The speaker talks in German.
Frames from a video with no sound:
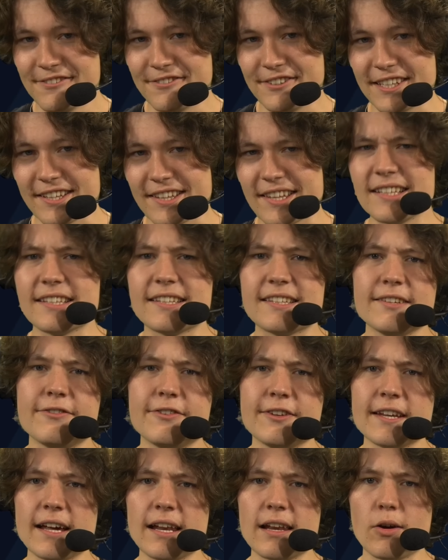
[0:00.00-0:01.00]
wie das
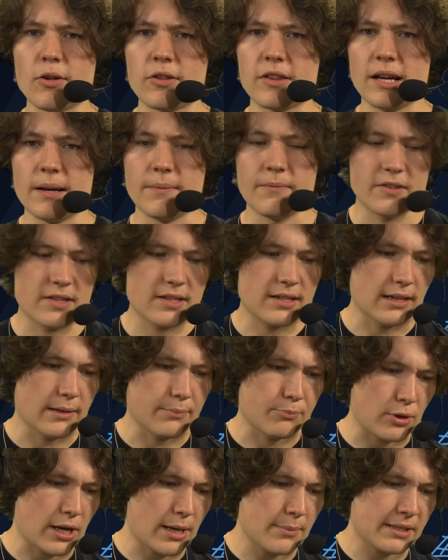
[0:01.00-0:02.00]
LEC-Finale aussah, wie es in der
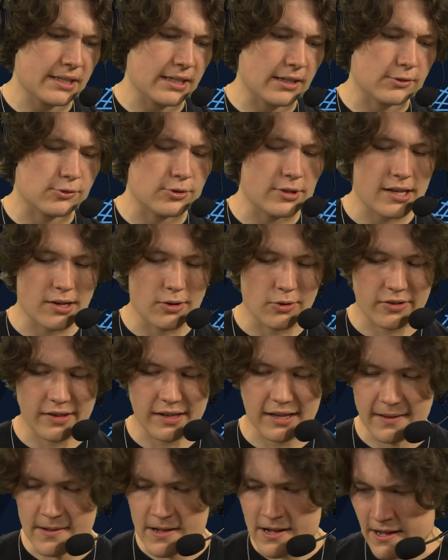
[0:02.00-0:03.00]
Prime League aktuell
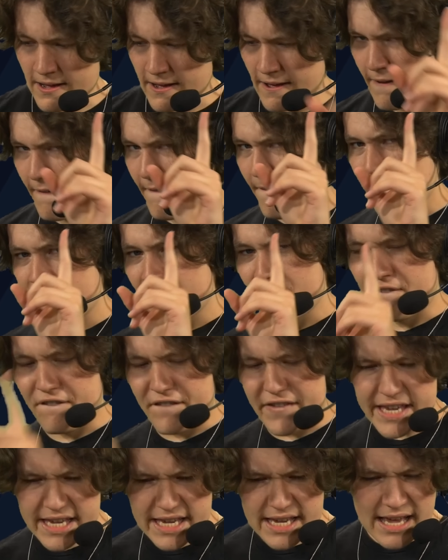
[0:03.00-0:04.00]
aussah,
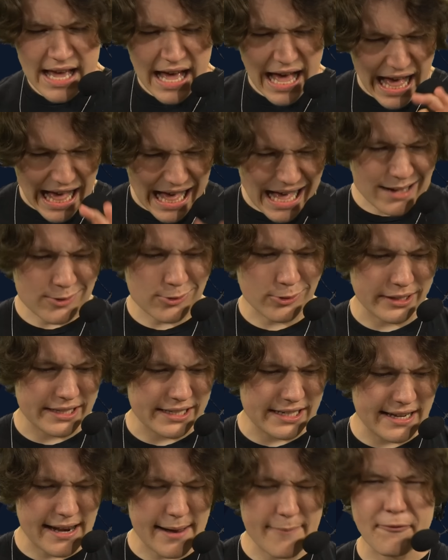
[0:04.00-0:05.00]
wie
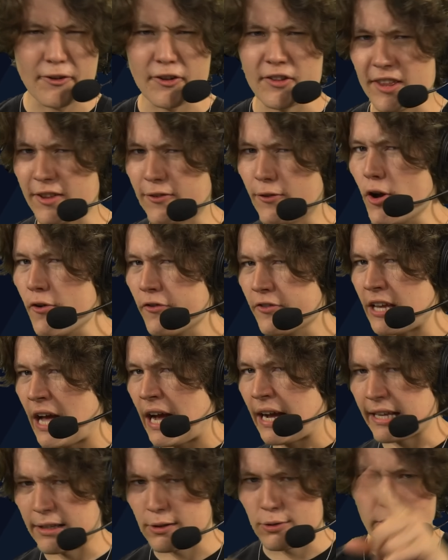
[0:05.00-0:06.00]
Agorin innerhalb von zwölf
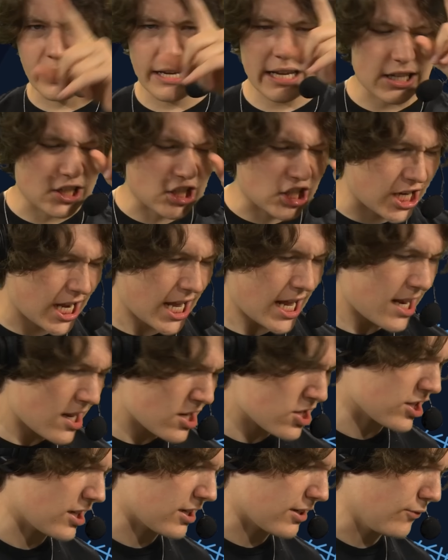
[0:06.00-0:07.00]
Tagen in Korea
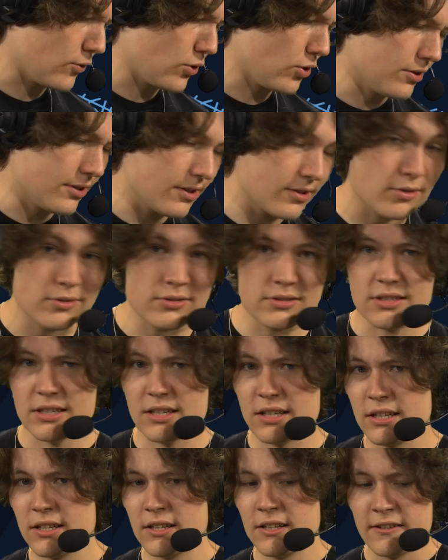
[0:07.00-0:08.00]
Challenger geworden ist und
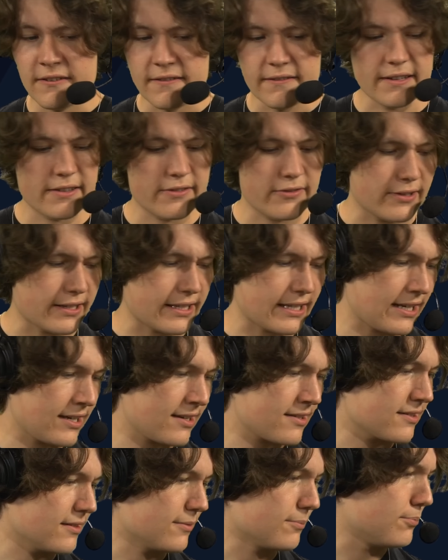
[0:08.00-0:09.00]
was für ein
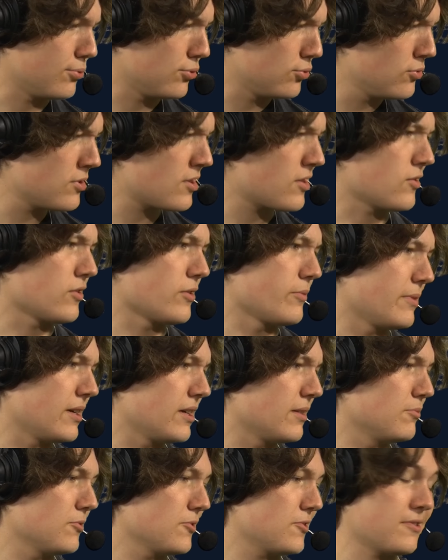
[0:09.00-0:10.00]
Cast an Poolstream
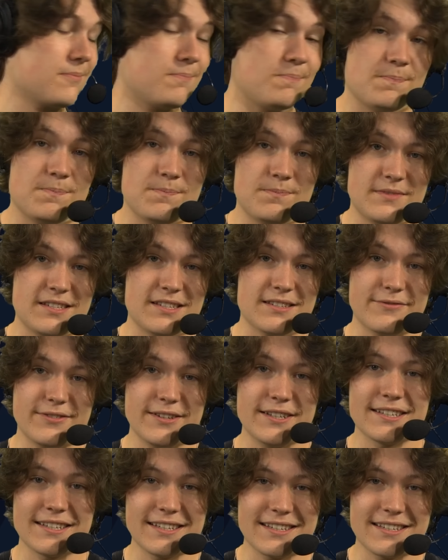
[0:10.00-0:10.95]
machen muss, das erfahrt ihr